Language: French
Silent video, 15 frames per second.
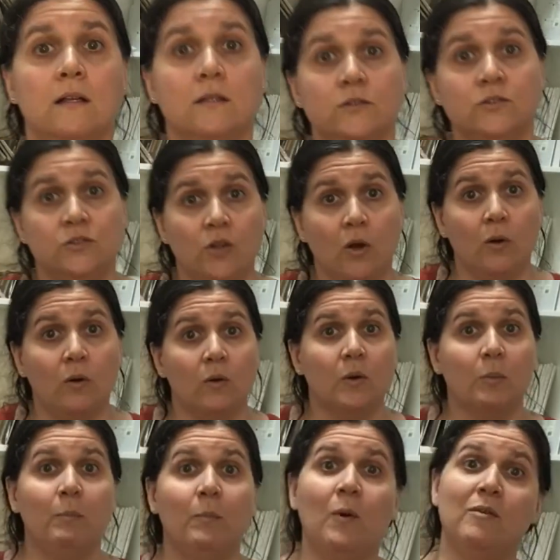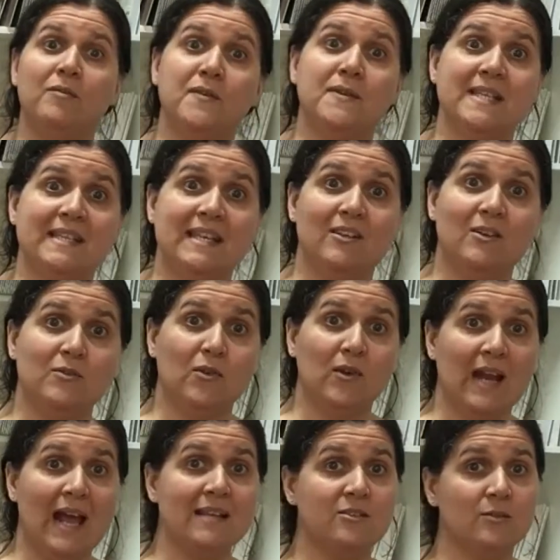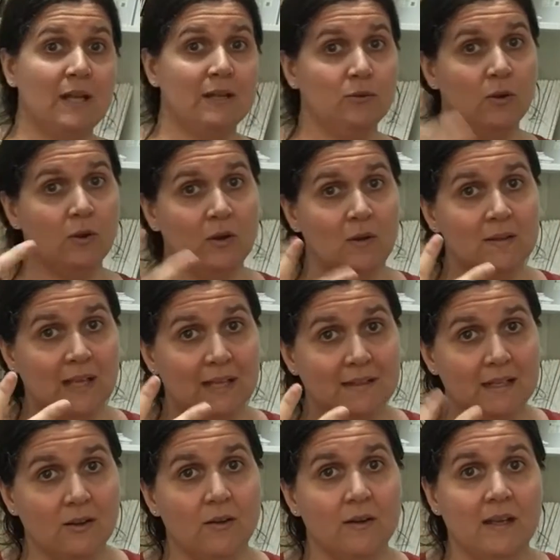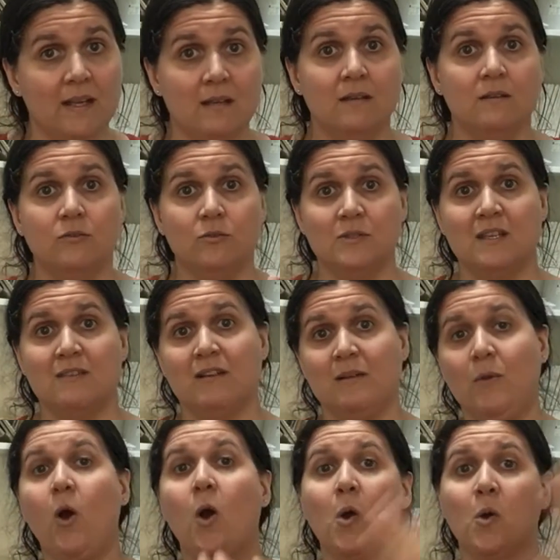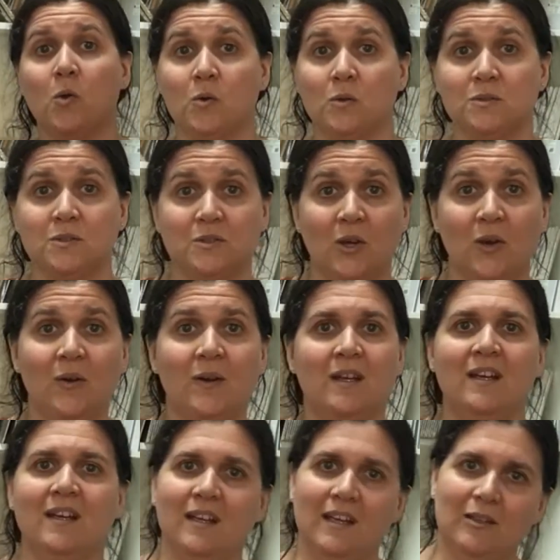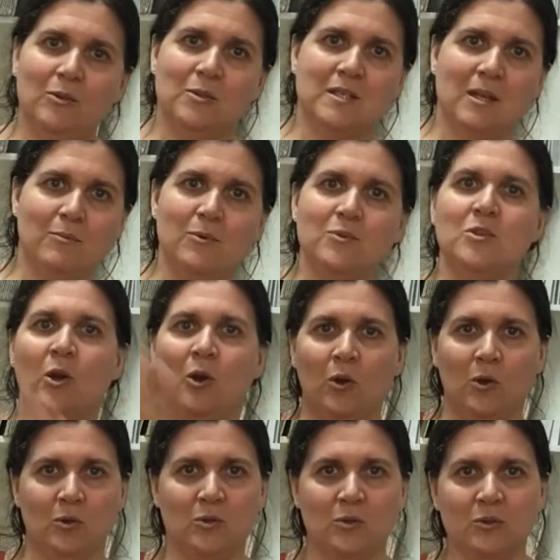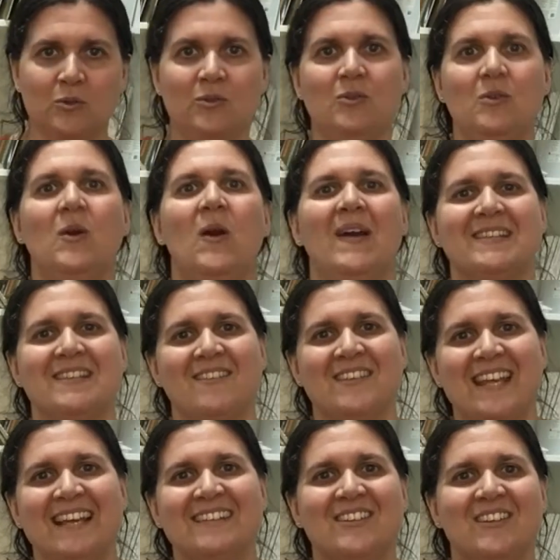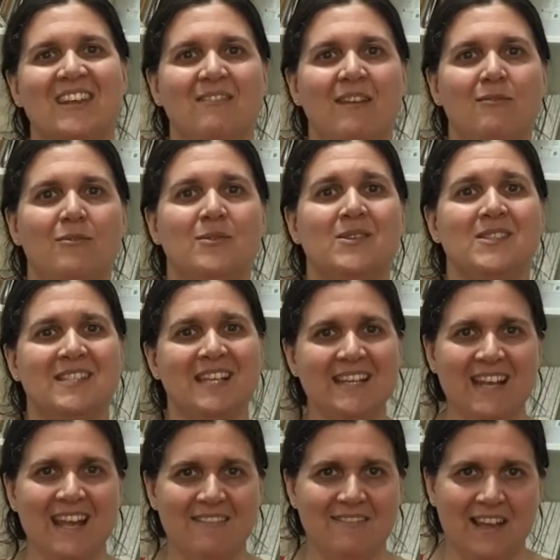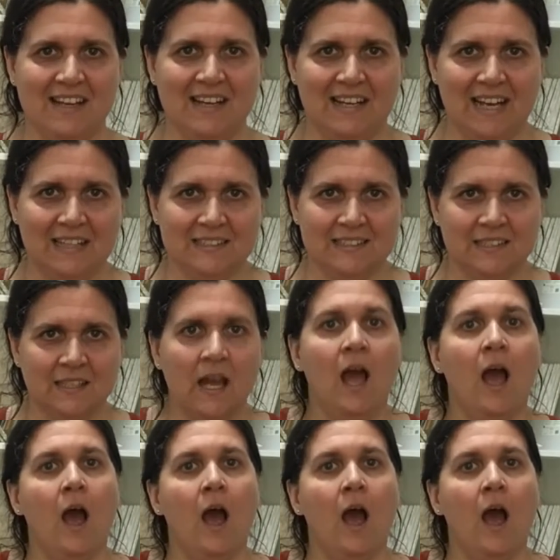Donc, pour vous aider dans vos glaces, on a deux grandes catégories. Tout ce qui est vraiment contenant et tout ce qui est plus euh, contenu, ça veut dire ce qui va vous aider à faire les glaces.